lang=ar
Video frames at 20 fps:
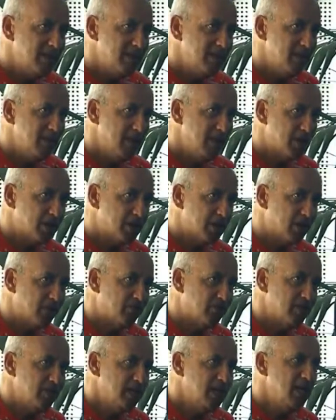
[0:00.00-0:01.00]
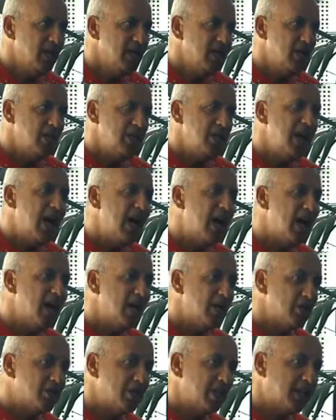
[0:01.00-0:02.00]
خصنا نطلعهم خصنا نطلعهم لا
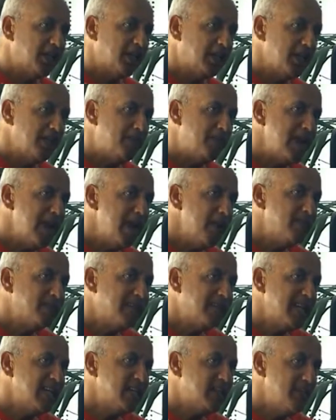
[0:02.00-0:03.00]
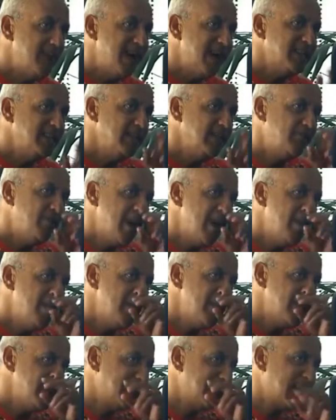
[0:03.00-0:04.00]
شاك ايكيب لا بدلت مع انتفاهم
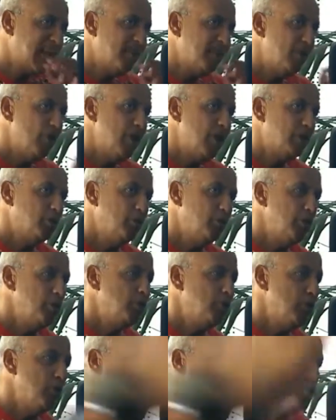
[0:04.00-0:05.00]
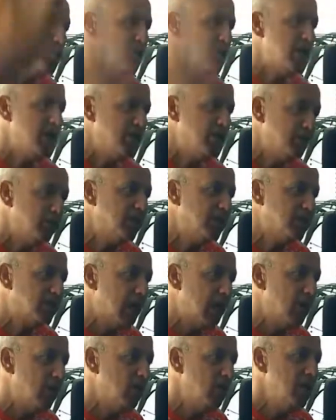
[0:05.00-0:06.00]
تلقى فيها واحد وليد ولا جوج عندهم دي
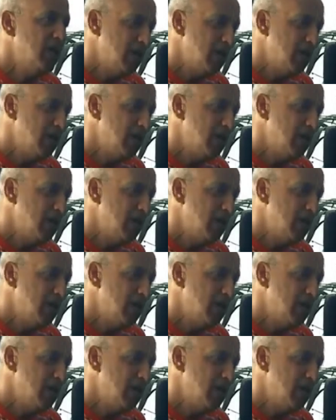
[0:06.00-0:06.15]
طالون